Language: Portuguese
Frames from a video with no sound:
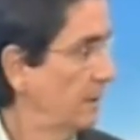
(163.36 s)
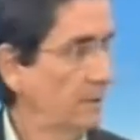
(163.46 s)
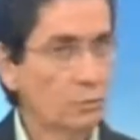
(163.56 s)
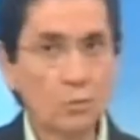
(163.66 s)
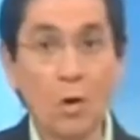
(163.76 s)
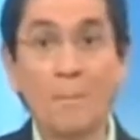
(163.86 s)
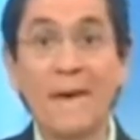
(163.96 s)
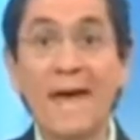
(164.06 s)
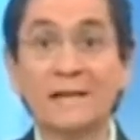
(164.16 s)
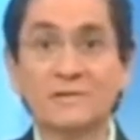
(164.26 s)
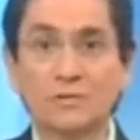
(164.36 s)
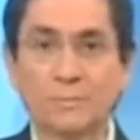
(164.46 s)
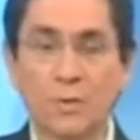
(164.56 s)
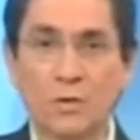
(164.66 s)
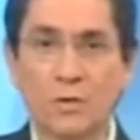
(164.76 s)
no comércio
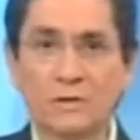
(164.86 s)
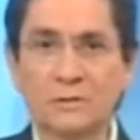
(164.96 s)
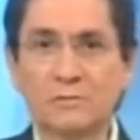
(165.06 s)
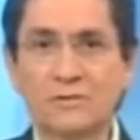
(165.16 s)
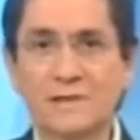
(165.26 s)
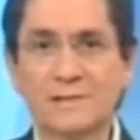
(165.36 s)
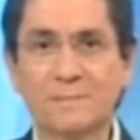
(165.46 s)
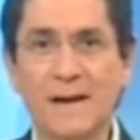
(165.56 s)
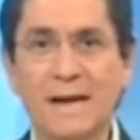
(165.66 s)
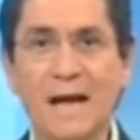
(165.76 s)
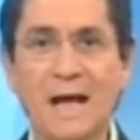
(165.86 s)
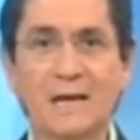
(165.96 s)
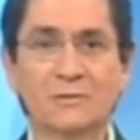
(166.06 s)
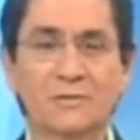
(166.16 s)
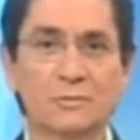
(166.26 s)
por conta dos dias
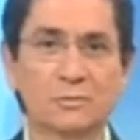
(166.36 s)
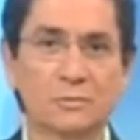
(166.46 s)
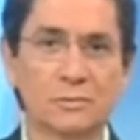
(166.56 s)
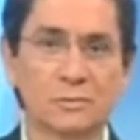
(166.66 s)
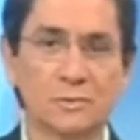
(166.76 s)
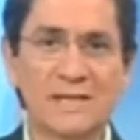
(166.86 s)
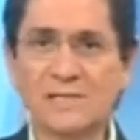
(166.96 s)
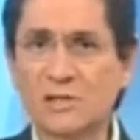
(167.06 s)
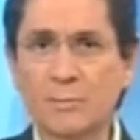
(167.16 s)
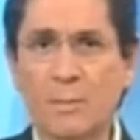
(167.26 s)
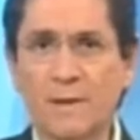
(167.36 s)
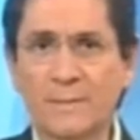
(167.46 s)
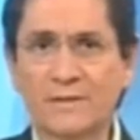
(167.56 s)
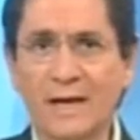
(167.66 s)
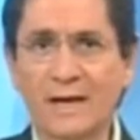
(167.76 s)
parados, do, do, desses
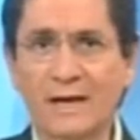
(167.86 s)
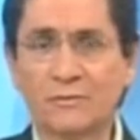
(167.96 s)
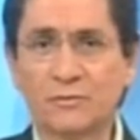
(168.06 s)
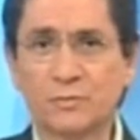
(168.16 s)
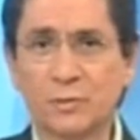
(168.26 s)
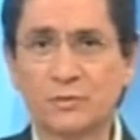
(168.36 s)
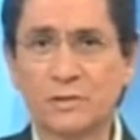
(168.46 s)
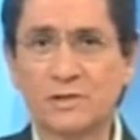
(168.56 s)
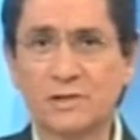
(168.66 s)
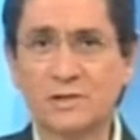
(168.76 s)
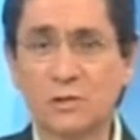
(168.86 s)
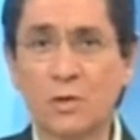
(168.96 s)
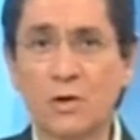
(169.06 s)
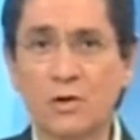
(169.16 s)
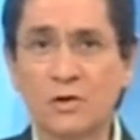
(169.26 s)
problemas da greve dos motoristas de
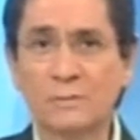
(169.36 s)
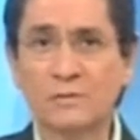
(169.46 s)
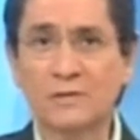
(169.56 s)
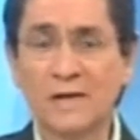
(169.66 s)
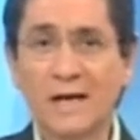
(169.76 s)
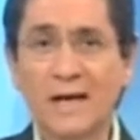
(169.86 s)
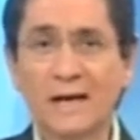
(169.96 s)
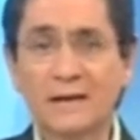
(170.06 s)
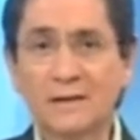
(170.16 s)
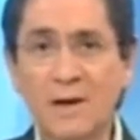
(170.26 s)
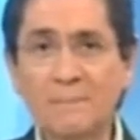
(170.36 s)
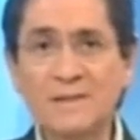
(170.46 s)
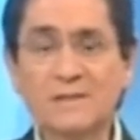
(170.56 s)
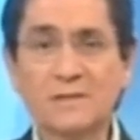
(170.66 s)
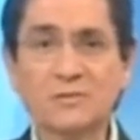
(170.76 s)
ônibus. Então é
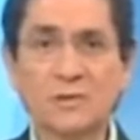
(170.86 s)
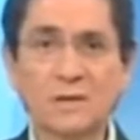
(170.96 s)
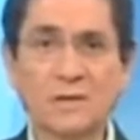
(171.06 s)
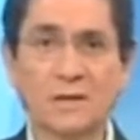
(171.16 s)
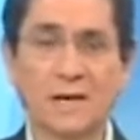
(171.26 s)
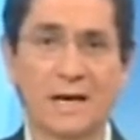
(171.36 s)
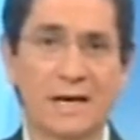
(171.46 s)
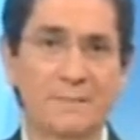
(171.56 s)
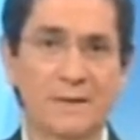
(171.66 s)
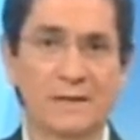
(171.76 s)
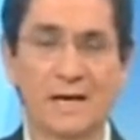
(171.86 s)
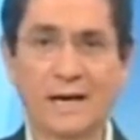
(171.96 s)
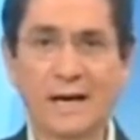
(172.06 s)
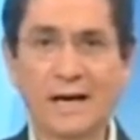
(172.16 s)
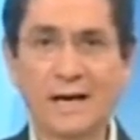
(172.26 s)
preciso que a
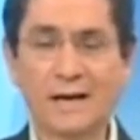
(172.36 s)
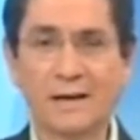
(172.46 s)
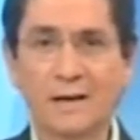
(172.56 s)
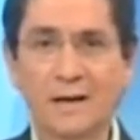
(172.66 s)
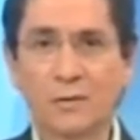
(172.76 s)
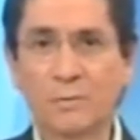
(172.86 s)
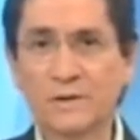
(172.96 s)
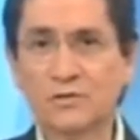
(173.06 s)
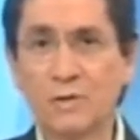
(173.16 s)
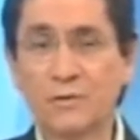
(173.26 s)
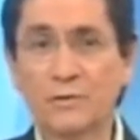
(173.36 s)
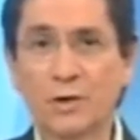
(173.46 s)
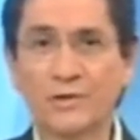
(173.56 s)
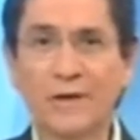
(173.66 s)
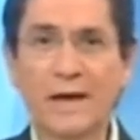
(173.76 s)
ABIH, o pessoal de
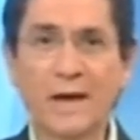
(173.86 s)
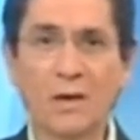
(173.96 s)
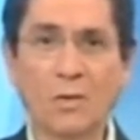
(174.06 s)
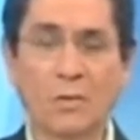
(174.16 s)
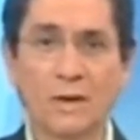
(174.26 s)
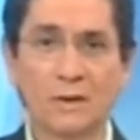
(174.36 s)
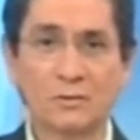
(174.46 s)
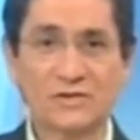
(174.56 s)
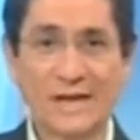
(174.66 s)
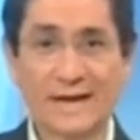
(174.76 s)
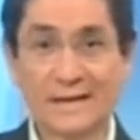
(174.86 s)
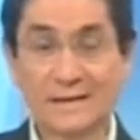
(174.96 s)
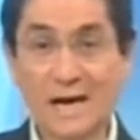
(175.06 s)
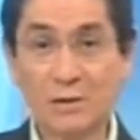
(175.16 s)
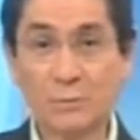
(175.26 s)
hotel, o
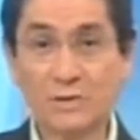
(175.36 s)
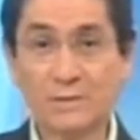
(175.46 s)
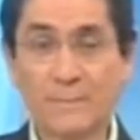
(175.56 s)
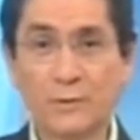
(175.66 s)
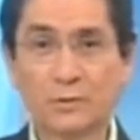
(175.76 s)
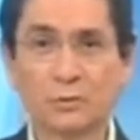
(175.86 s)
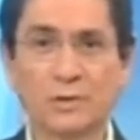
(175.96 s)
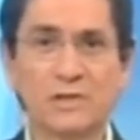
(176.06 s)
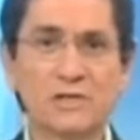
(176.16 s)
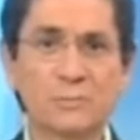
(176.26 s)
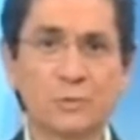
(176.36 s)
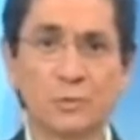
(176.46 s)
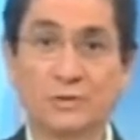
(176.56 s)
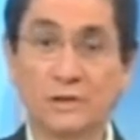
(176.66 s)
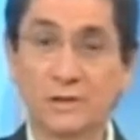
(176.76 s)
secretário municipal de turismo, o,
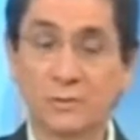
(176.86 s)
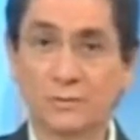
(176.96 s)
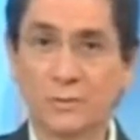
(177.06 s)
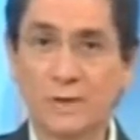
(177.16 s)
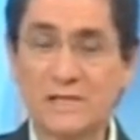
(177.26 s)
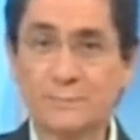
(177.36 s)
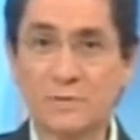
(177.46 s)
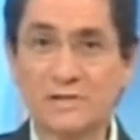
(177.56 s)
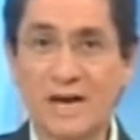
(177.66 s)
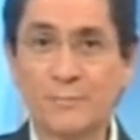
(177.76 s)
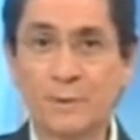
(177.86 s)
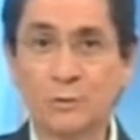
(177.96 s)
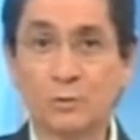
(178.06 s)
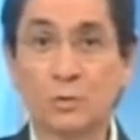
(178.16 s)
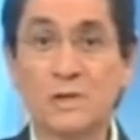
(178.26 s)
de, o, o responsável pelo
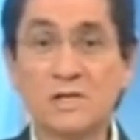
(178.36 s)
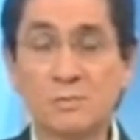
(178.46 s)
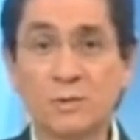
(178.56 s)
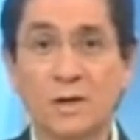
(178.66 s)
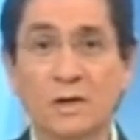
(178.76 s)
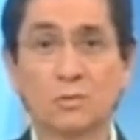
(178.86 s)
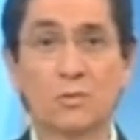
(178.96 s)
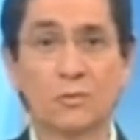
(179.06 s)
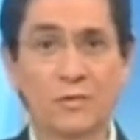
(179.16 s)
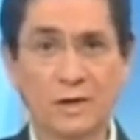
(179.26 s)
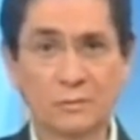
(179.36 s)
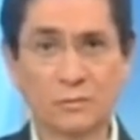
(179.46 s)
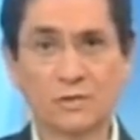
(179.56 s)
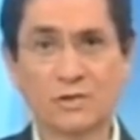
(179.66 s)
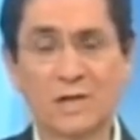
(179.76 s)
turismo no governo do
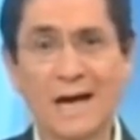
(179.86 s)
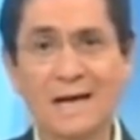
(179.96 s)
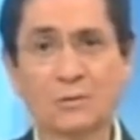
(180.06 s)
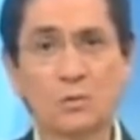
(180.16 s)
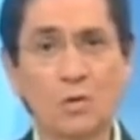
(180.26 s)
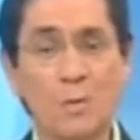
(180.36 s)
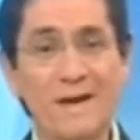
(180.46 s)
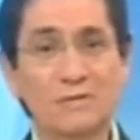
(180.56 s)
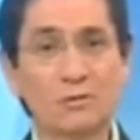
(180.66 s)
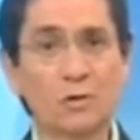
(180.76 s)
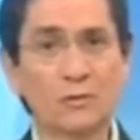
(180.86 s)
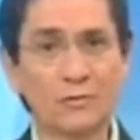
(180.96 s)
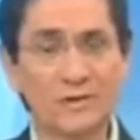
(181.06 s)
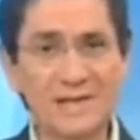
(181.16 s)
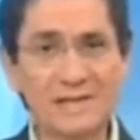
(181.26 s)
estado, o comércio,
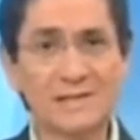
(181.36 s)
todos eles se